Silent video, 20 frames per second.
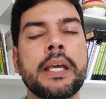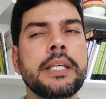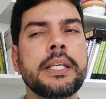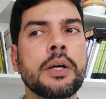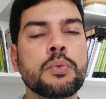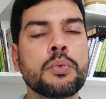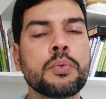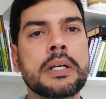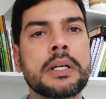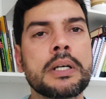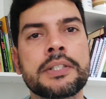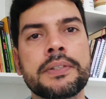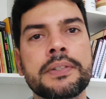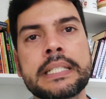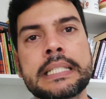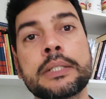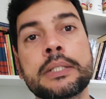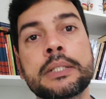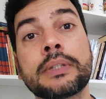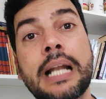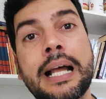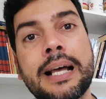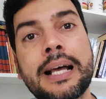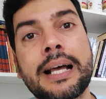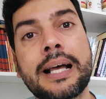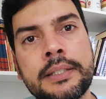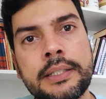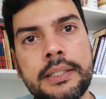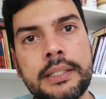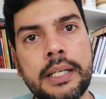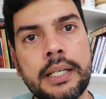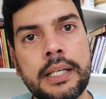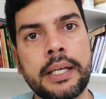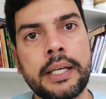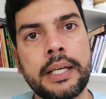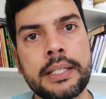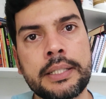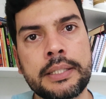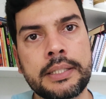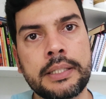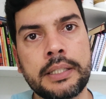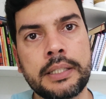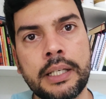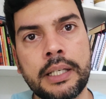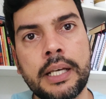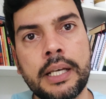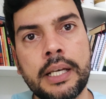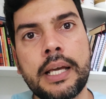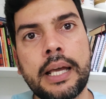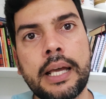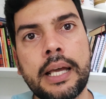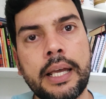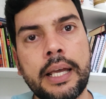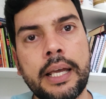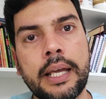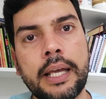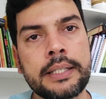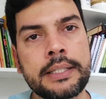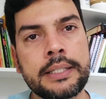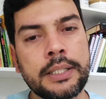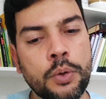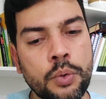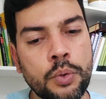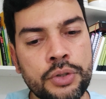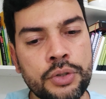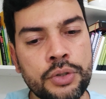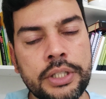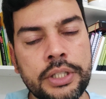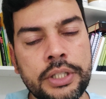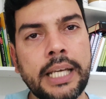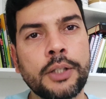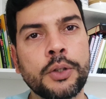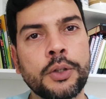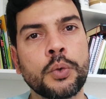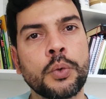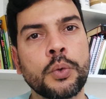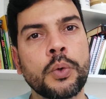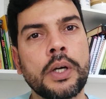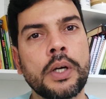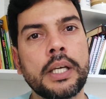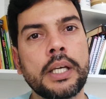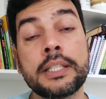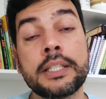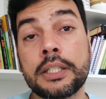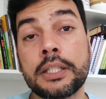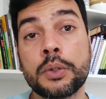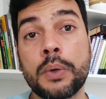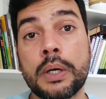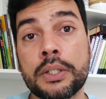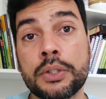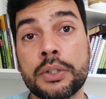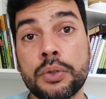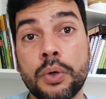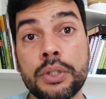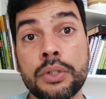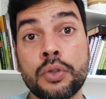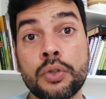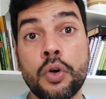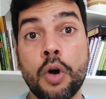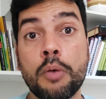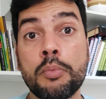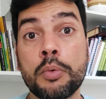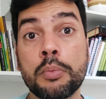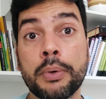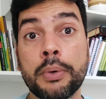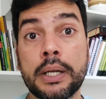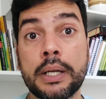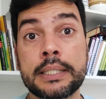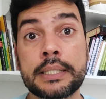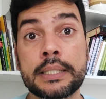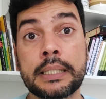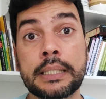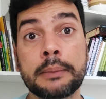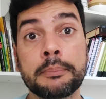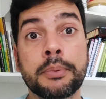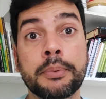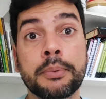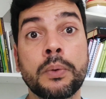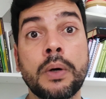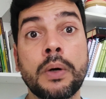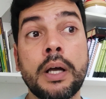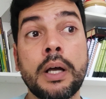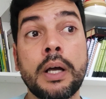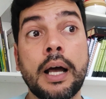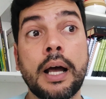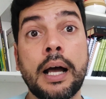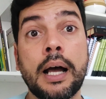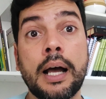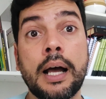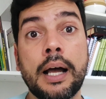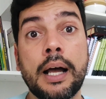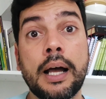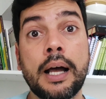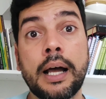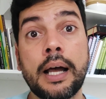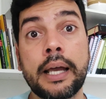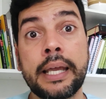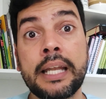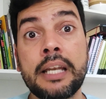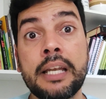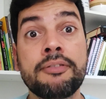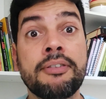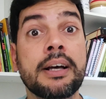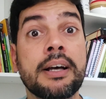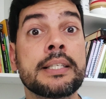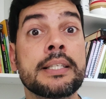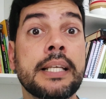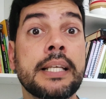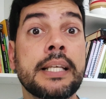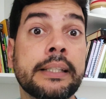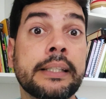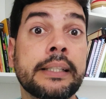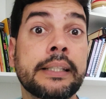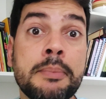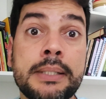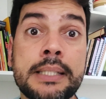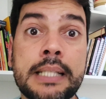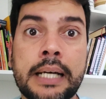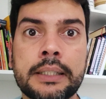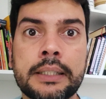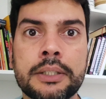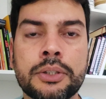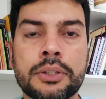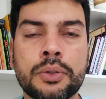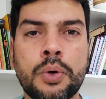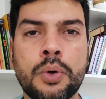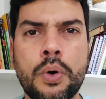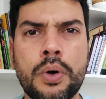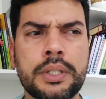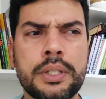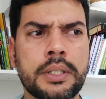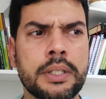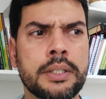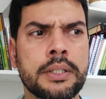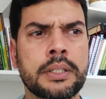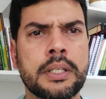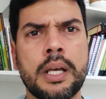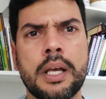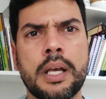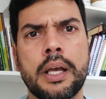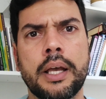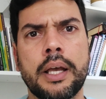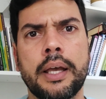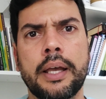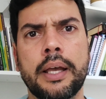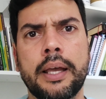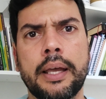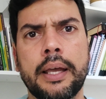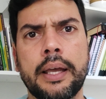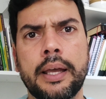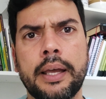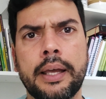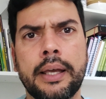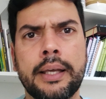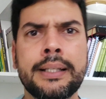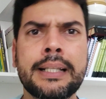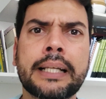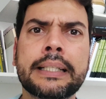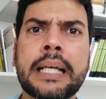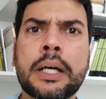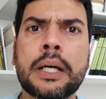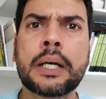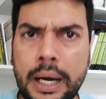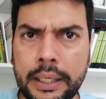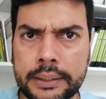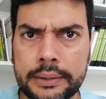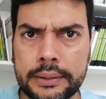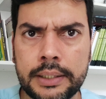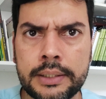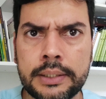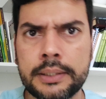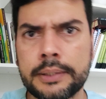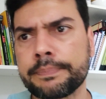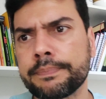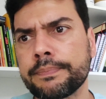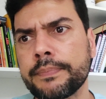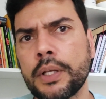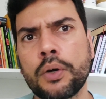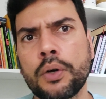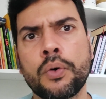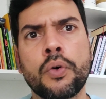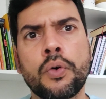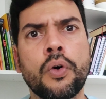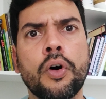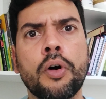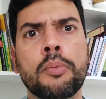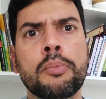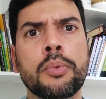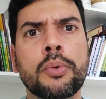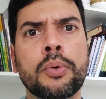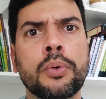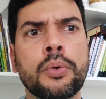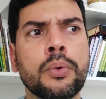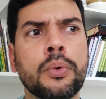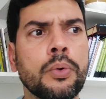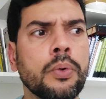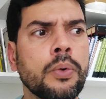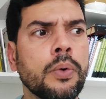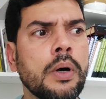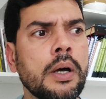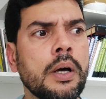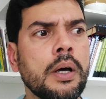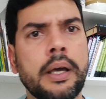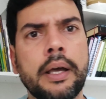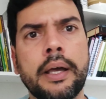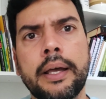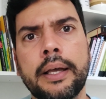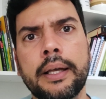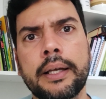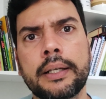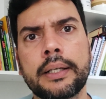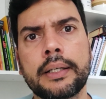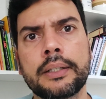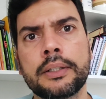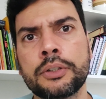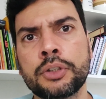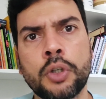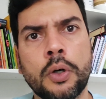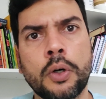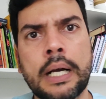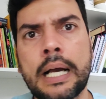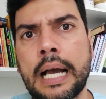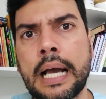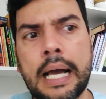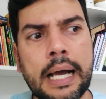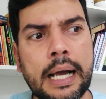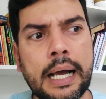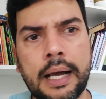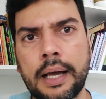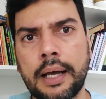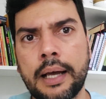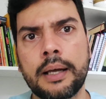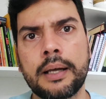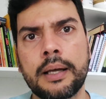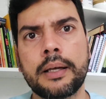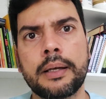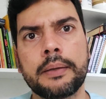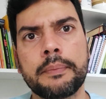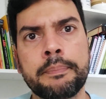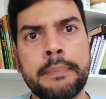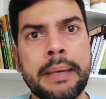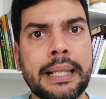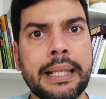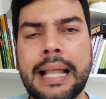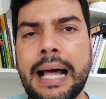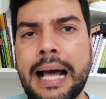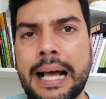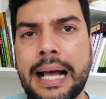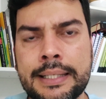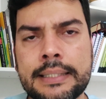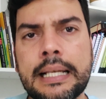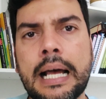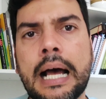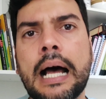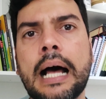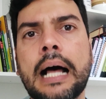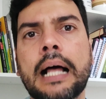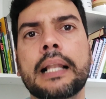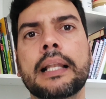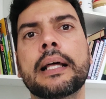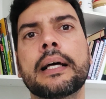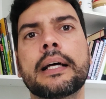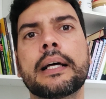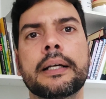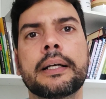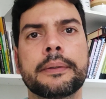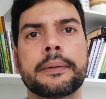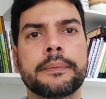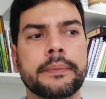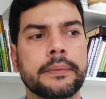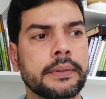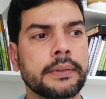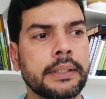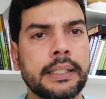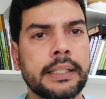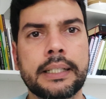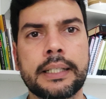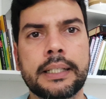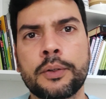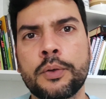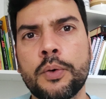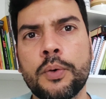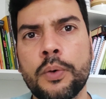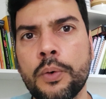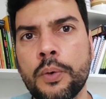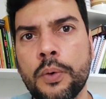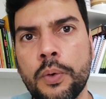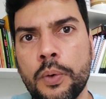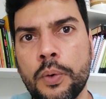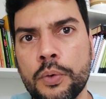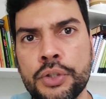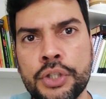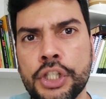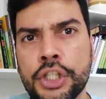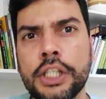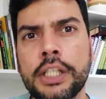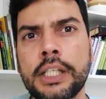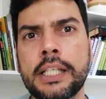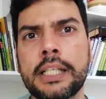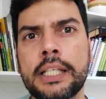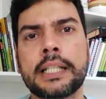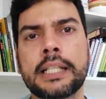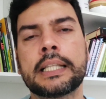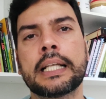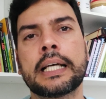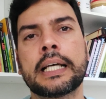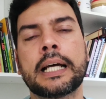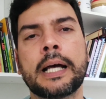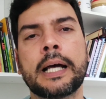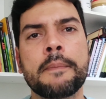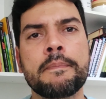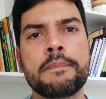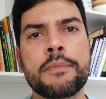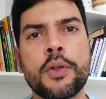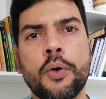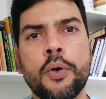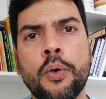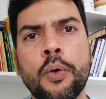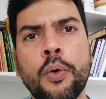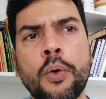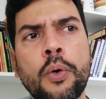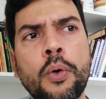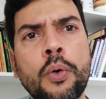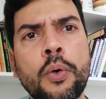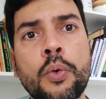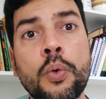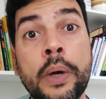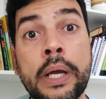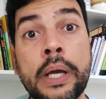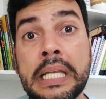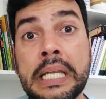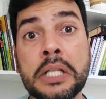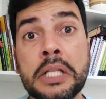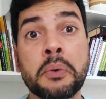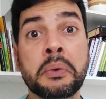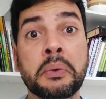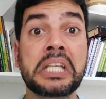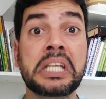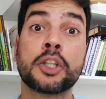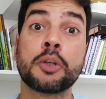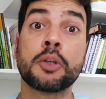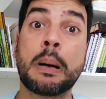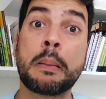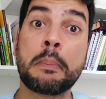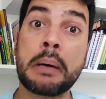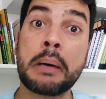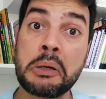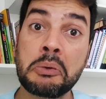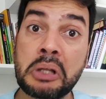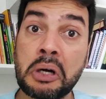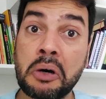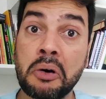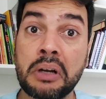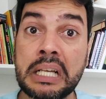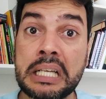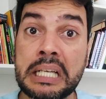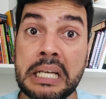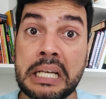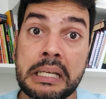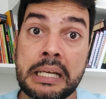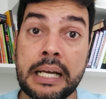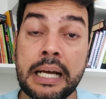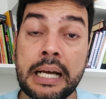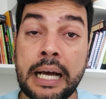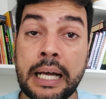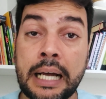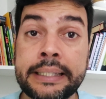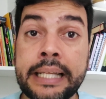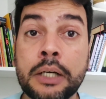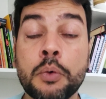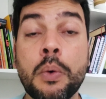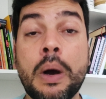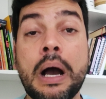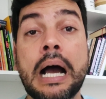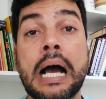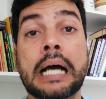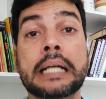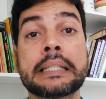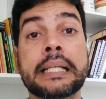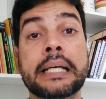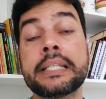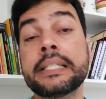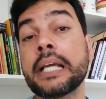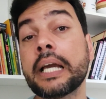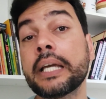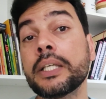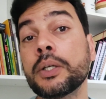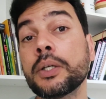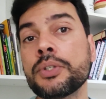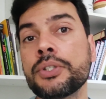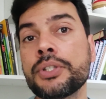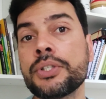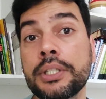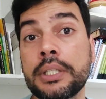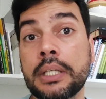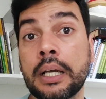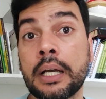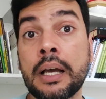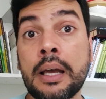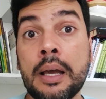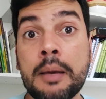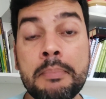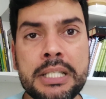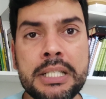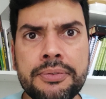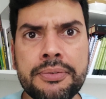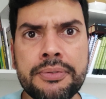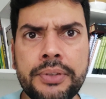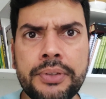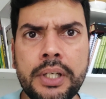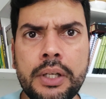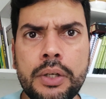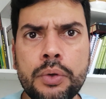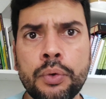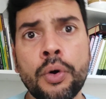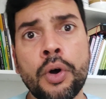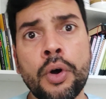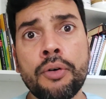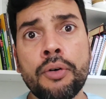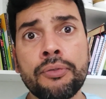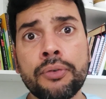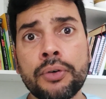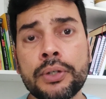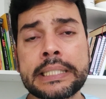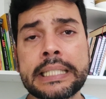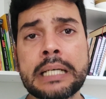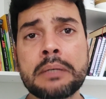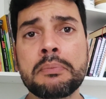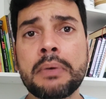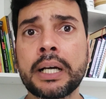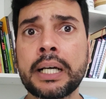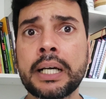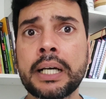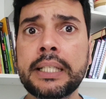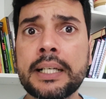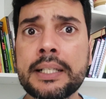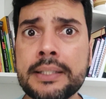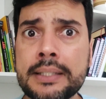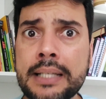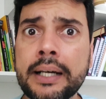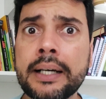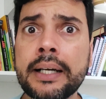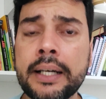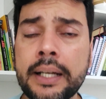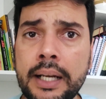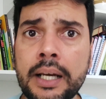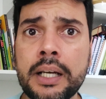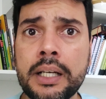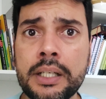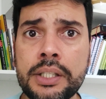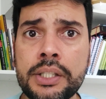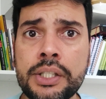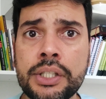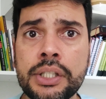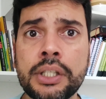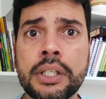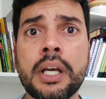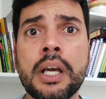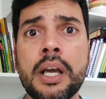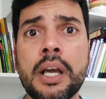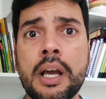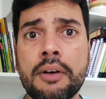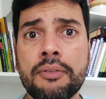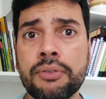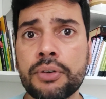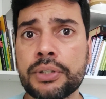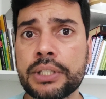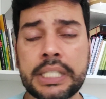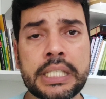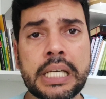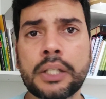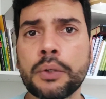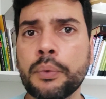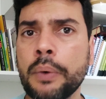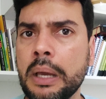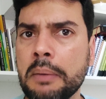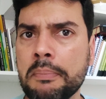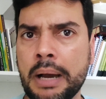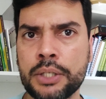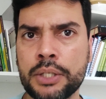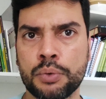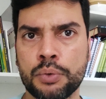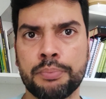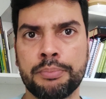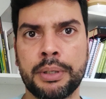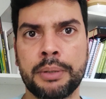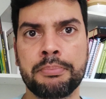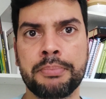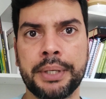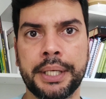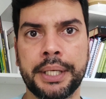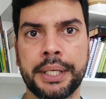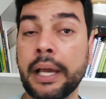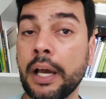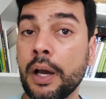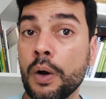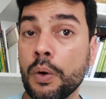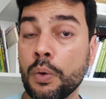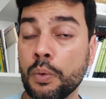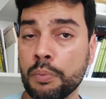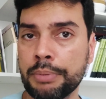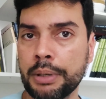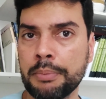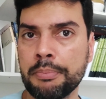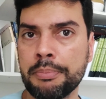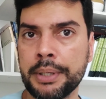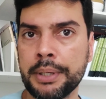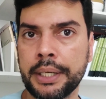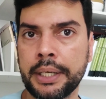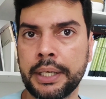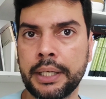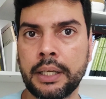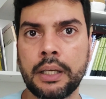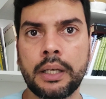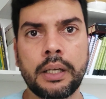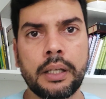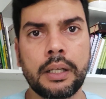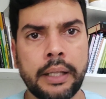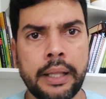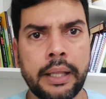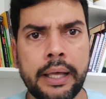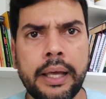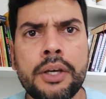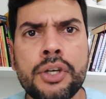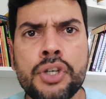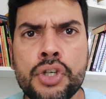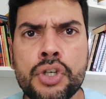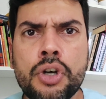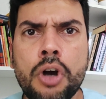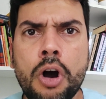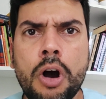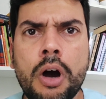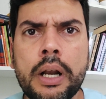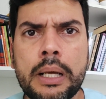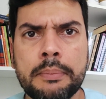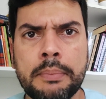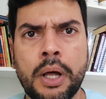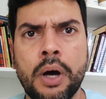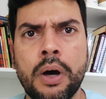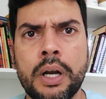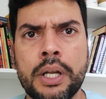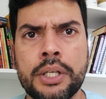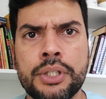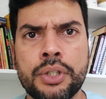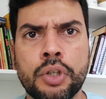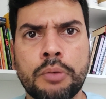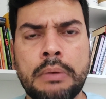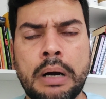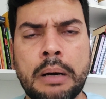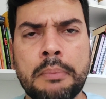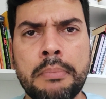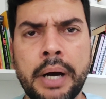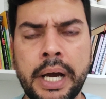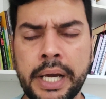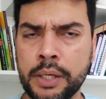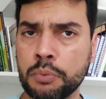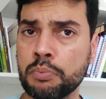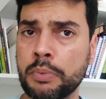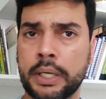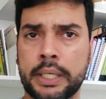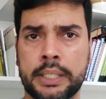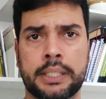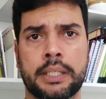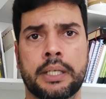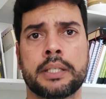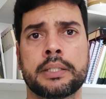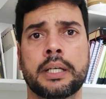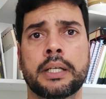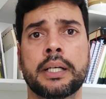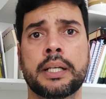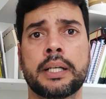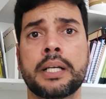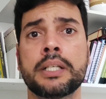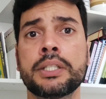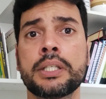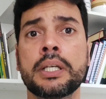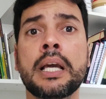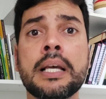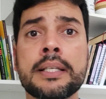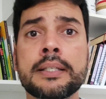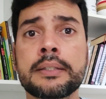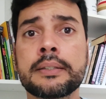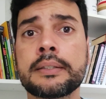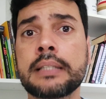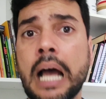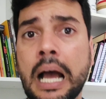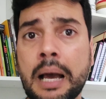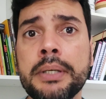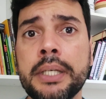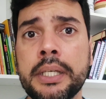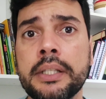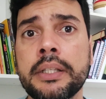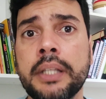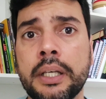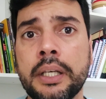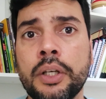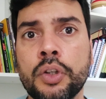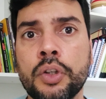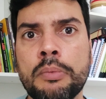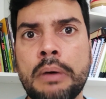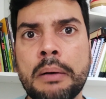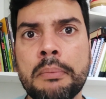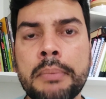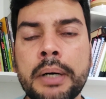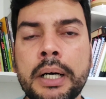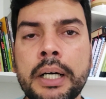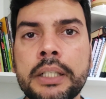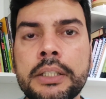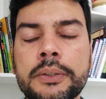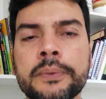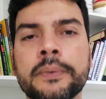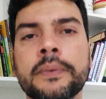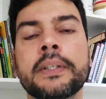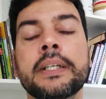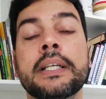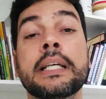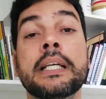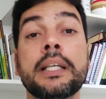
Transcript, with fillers: E algumas vezes eu trazia esse é, esse conceito em situações como, por exemplo, ah, ele fazia determinadas coisas é, inadequadas, como é, jogar melar a sala, né, com tinta, ou ele não queria tomar banho na hora adequada. E aí eu dizia: Mas filho, você é uma criança grande, você já não é mais um bebê. Um bebê né, chora na hora de tomar banho. Uma criança grande sabe que tem que tomar banho.